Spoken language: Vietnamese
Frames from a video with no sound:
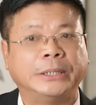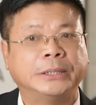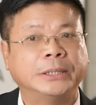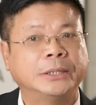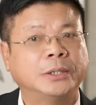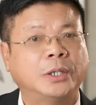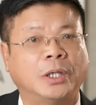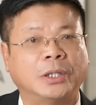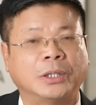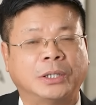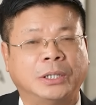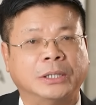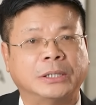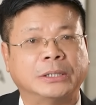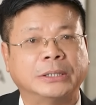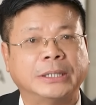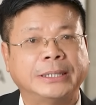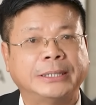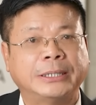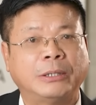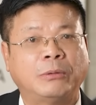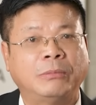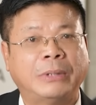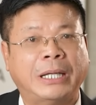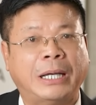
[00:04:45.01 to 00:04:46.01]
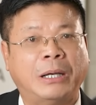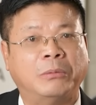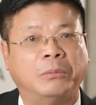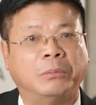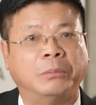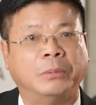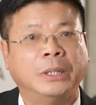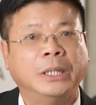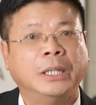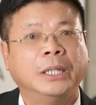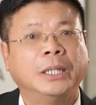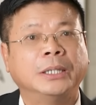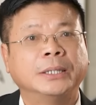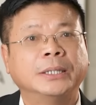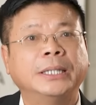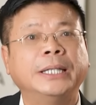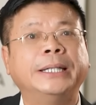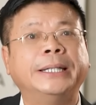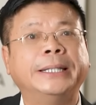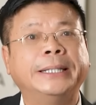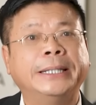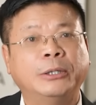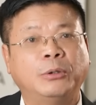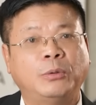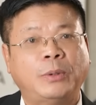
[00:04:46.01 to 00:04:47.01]
Chứ còn thực ra trong lòng
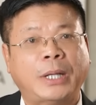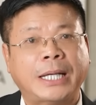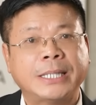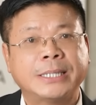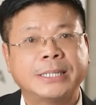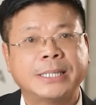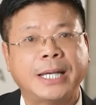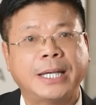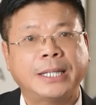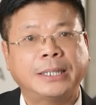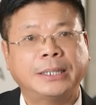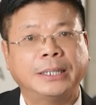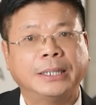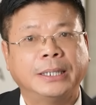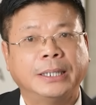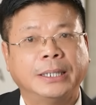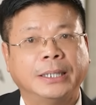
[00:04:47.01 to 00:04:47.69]
tình yêu đã chết,